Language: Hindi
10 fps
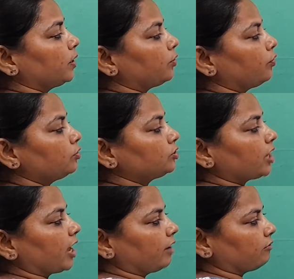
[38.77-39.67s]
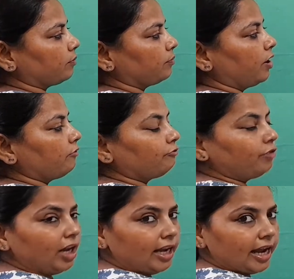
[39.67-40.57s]
रूस एवं
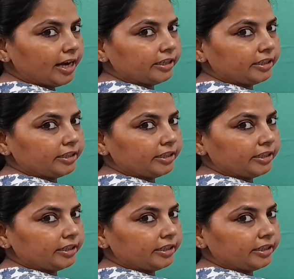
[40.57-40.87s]
फिनलैंड